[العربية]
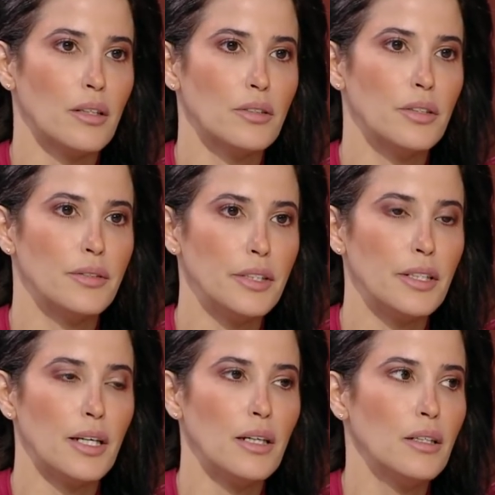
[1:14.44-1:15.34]

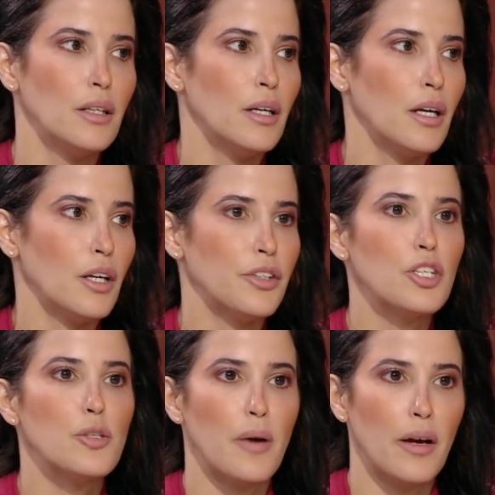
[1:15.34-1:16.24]
تدينا
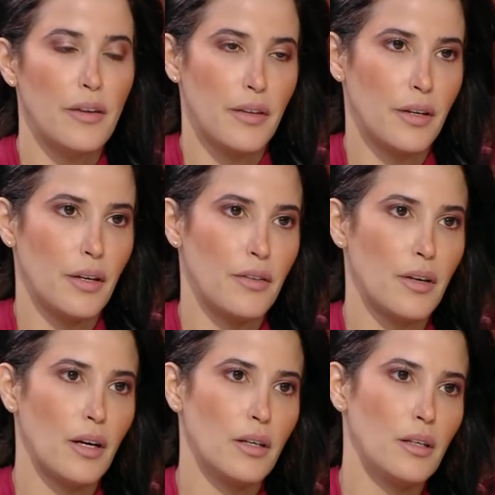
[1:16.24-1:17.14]
نسبه اذا
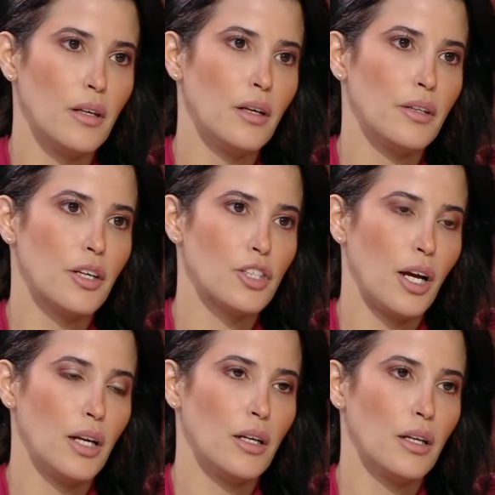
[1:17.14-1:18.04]
اذا
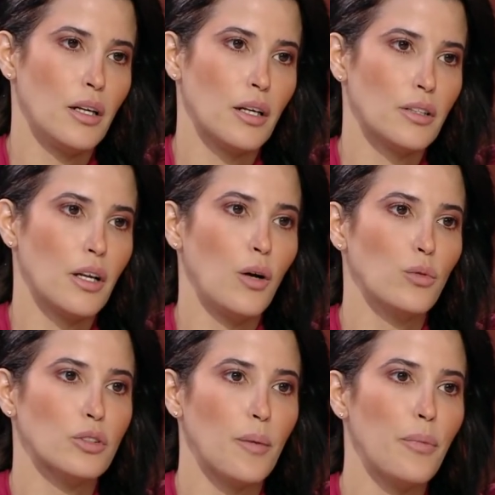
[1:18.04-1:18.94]
نجح الاختراع
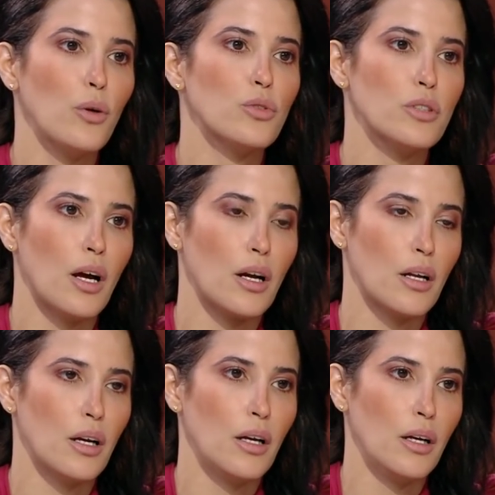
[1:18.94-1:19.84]
وتطبق وصار
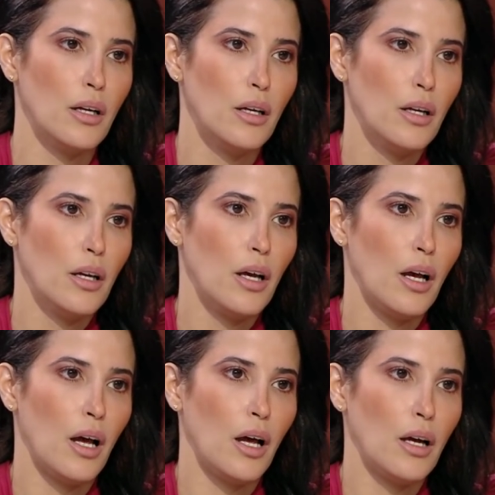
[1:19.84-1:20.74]

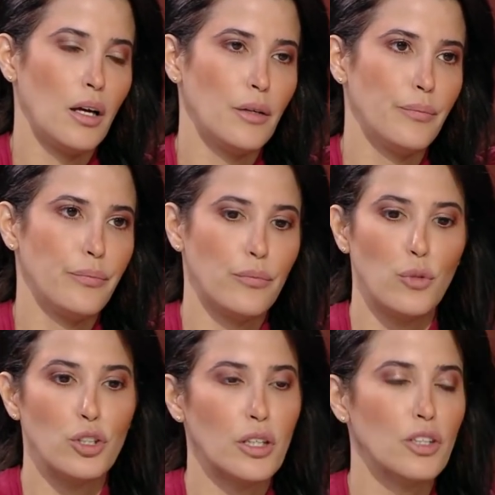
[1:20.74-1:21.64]
آه،
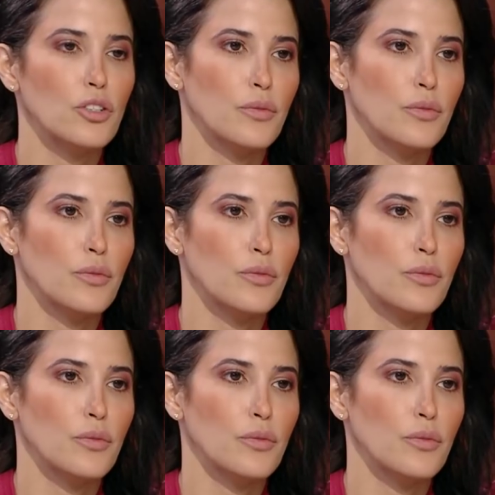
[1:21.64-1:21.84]
منتج